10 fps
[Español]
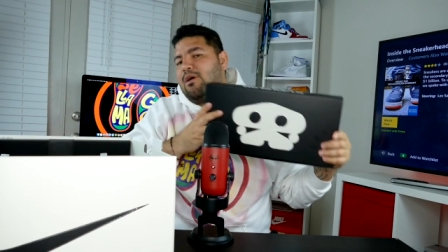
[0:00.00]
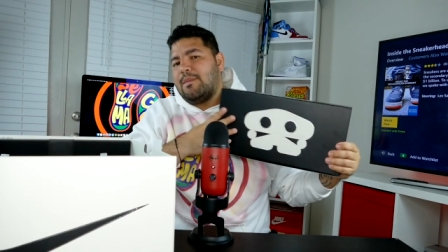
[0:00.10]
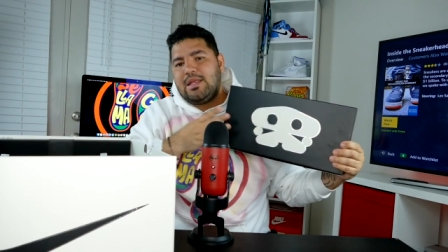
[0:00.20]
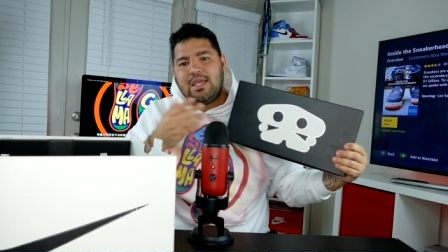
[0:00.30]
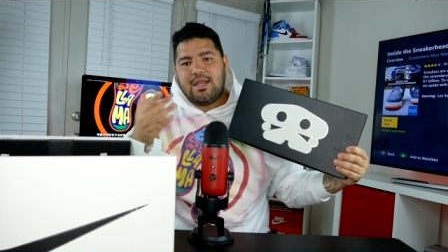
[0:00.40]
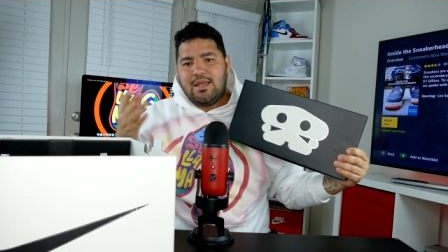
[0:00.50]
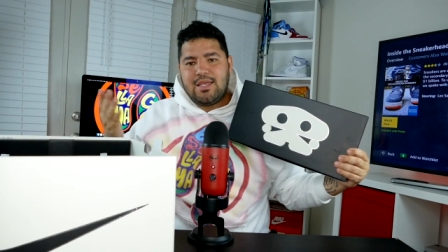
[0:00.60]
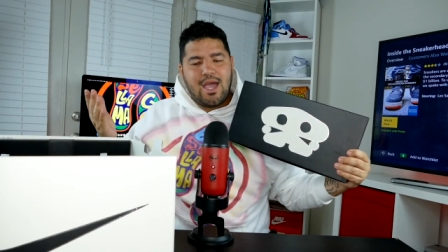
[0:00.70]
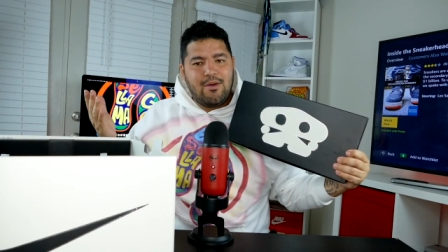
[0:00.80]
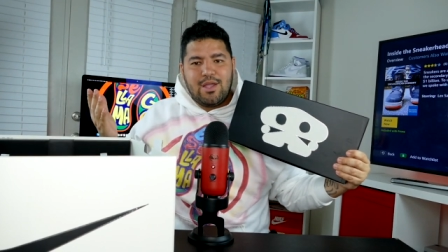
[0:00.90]
a mentir,
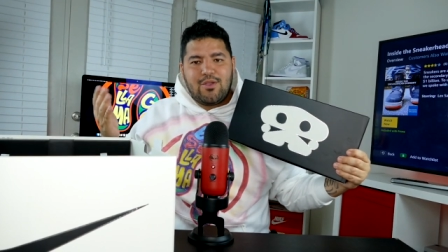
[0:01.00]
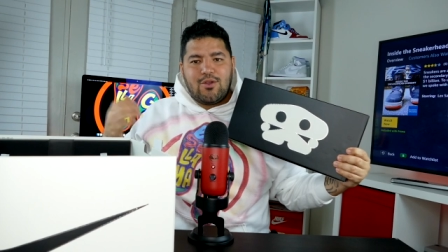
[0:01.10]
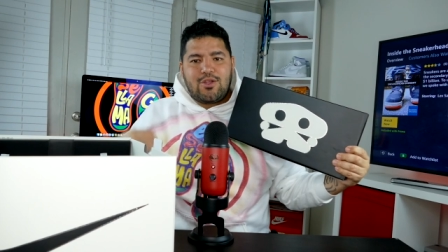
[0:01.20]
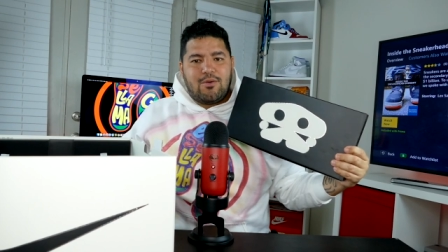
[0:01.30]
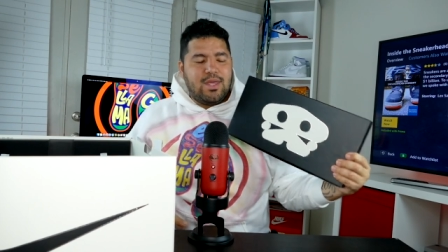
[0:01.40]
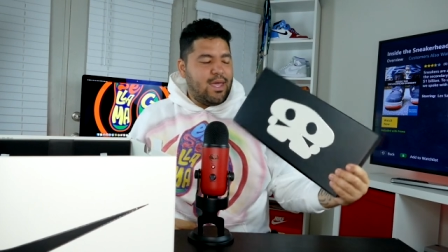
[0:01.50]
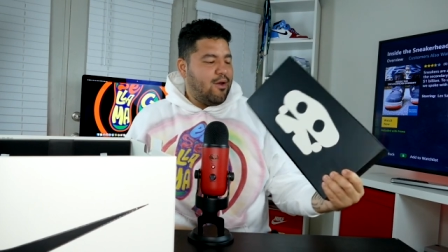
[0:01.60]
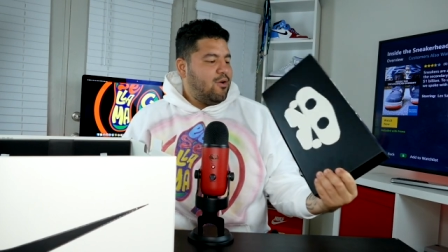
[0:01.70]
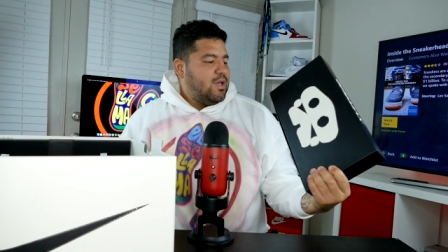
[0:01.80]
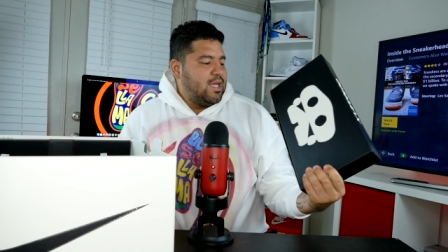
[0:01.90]
ya he visto otros
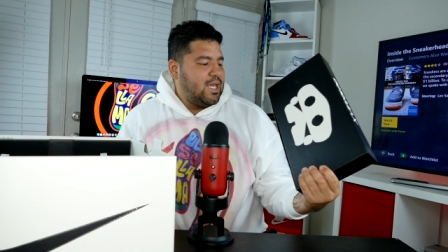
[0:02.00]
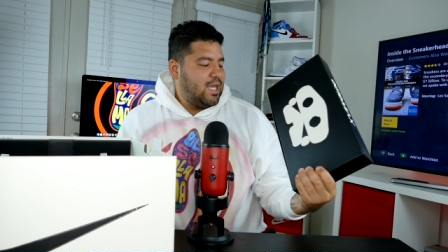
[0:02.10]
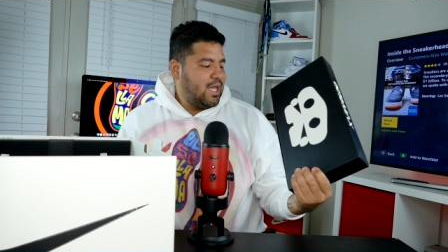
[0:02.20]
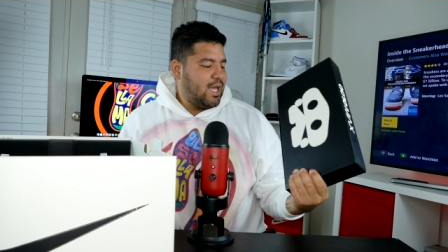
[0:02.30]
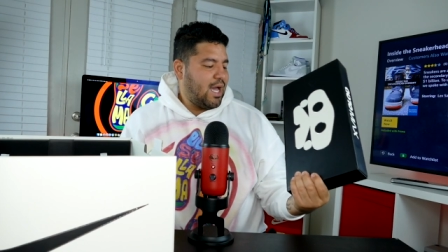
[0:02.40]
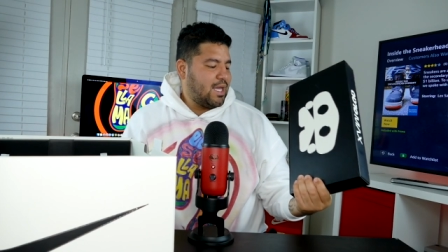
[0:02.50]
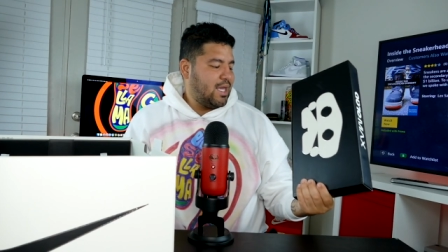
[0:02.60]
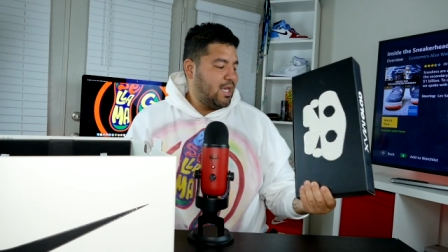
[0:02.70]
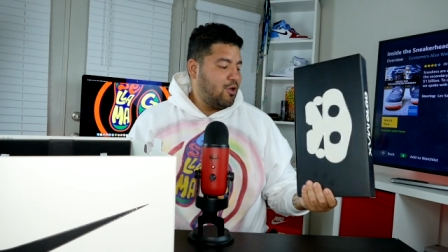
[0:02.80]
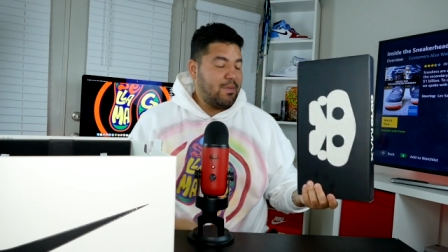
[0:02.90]
videos y
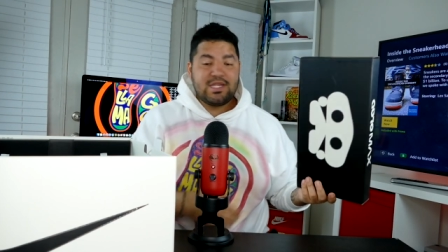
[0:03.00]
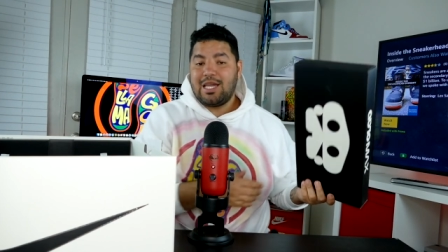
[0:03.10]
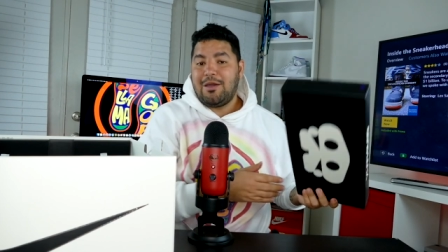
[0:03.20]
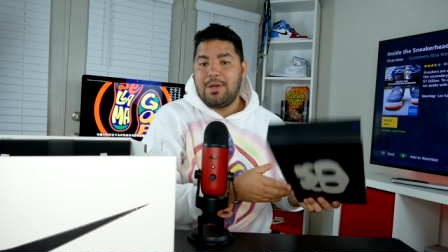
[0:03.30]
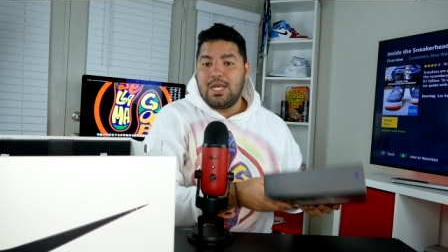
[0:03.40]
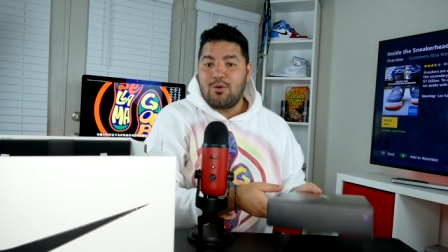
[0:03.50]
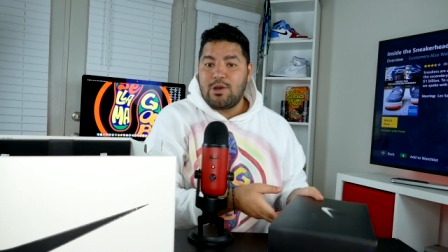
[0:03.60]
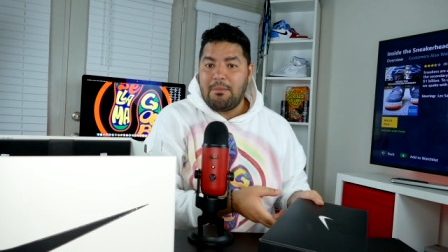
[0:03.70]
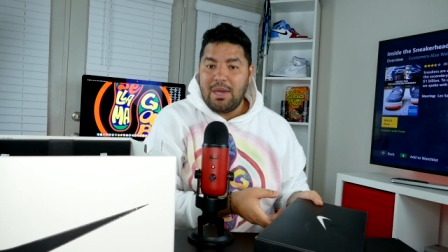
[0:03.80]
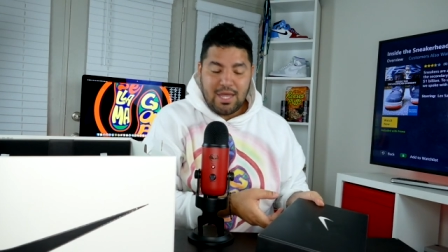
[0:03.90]
aquí yo pensé que venían
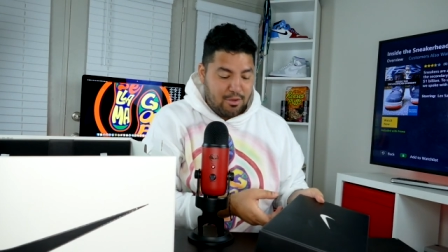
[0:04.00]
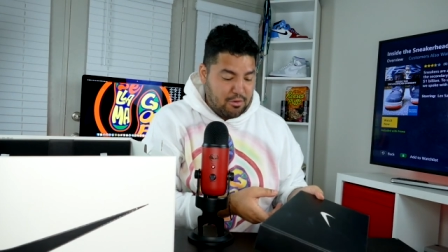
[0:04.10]
unas medias y